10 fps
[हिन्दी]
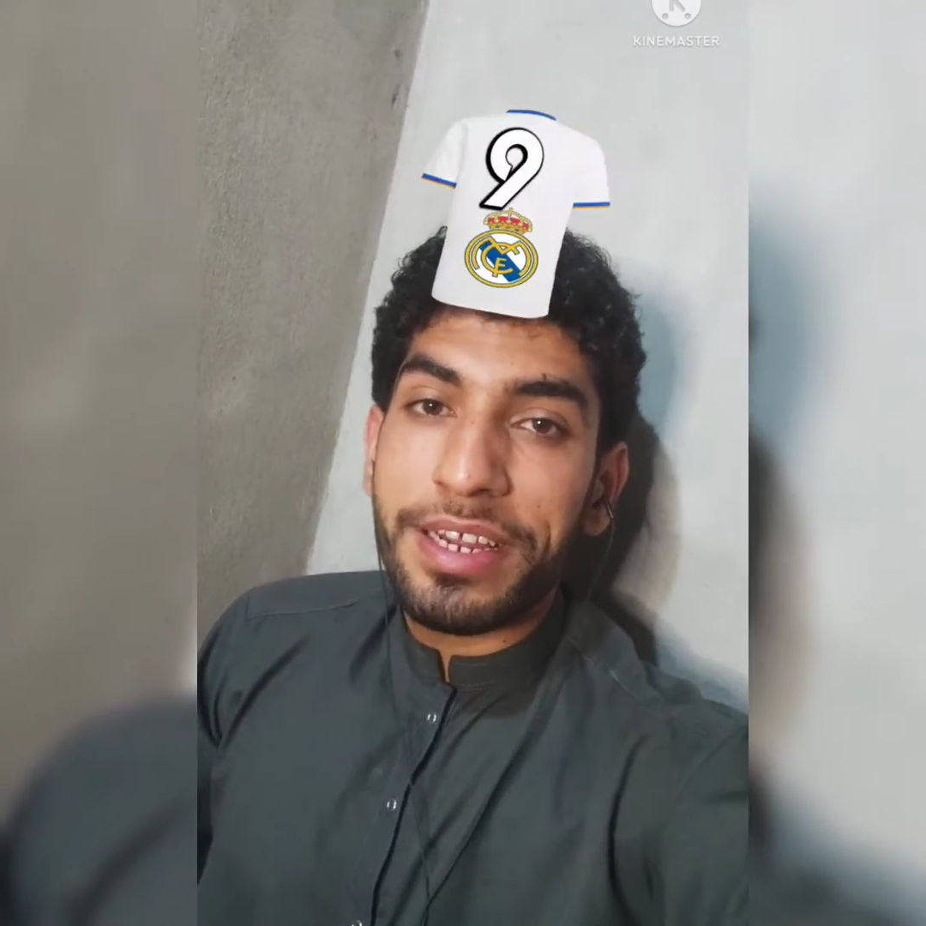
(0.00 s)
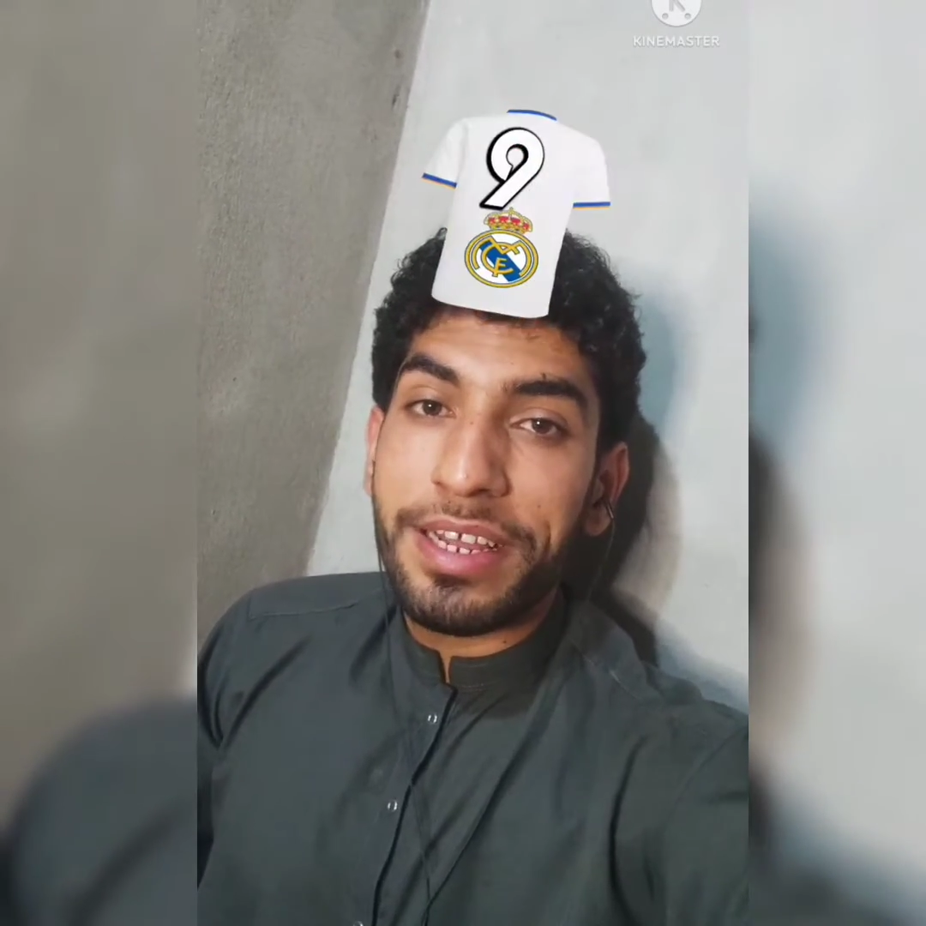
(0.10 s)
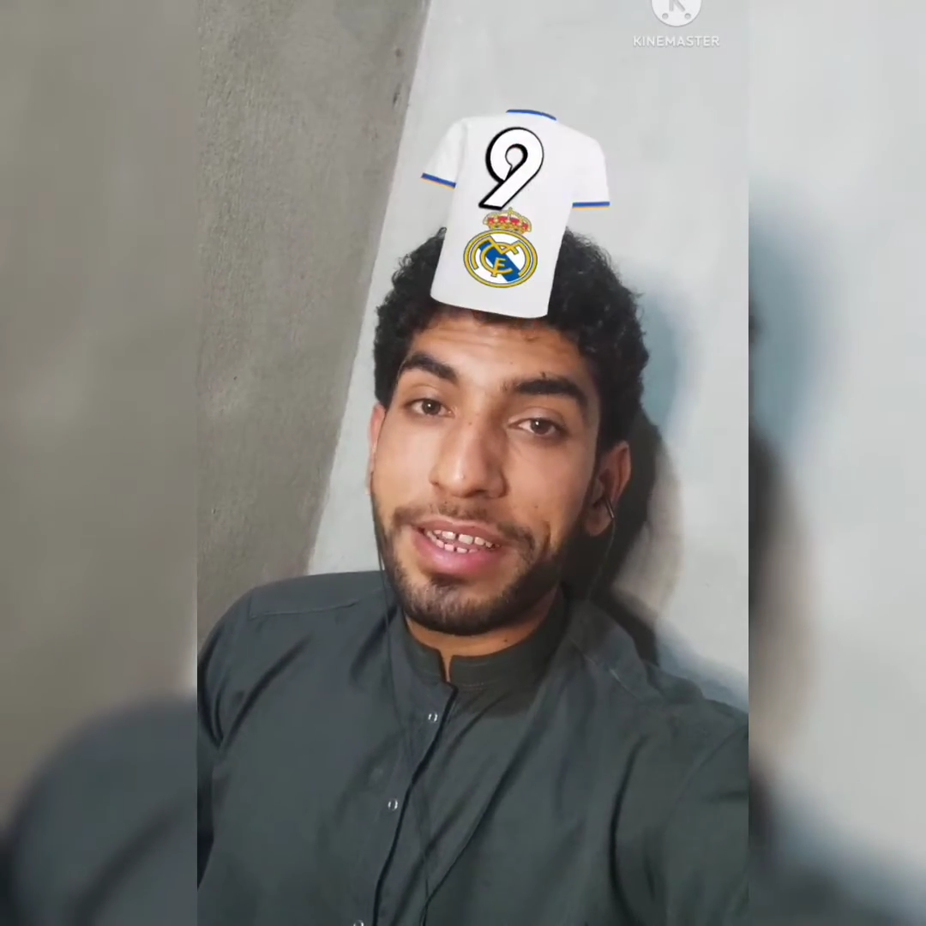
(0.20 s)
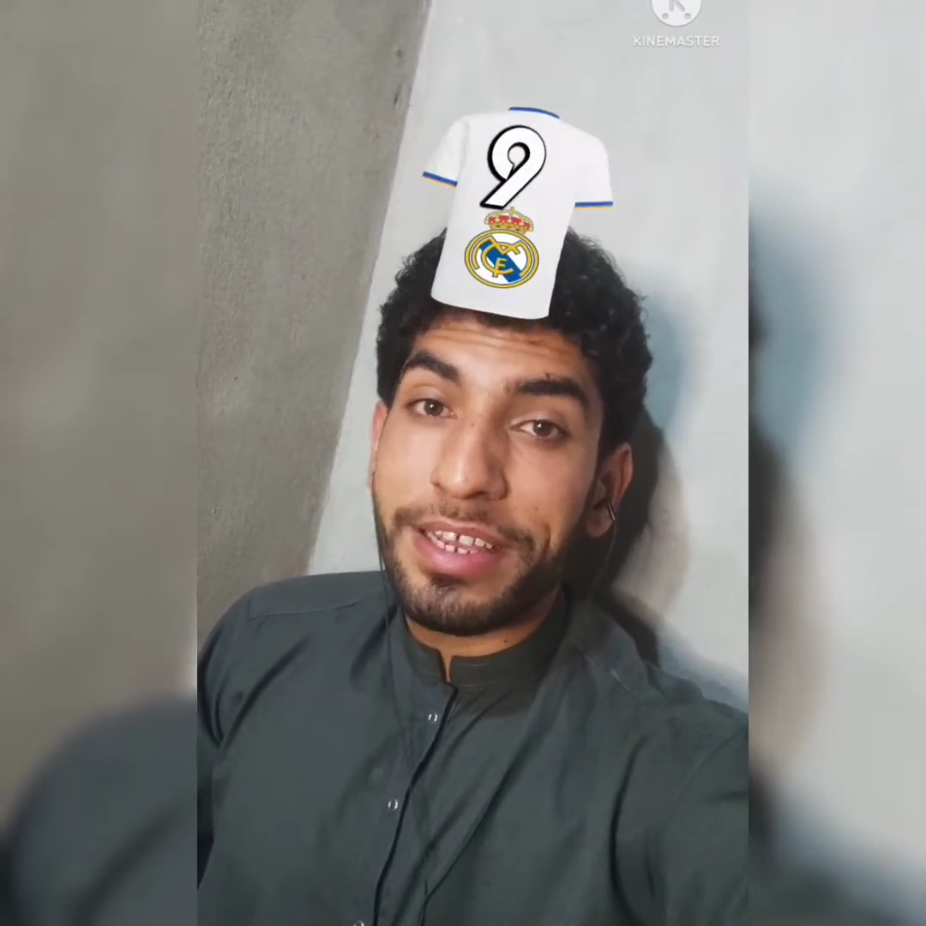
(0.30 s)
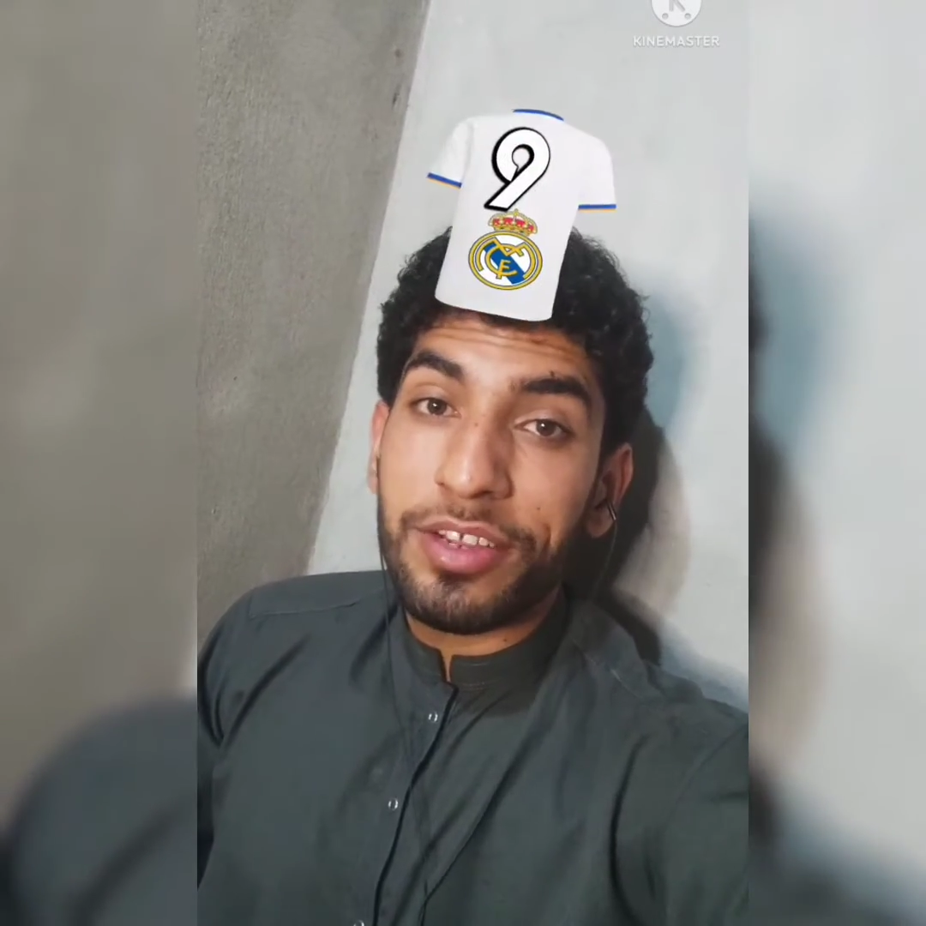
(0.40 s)

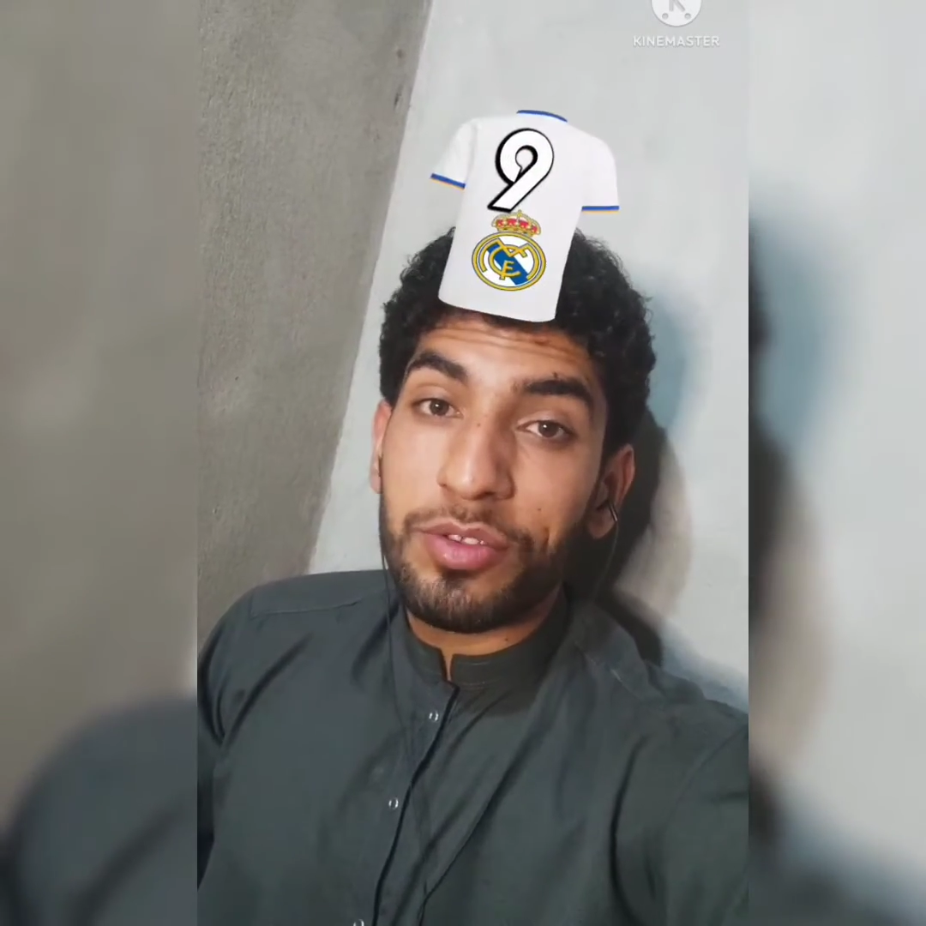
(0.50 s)
आएगा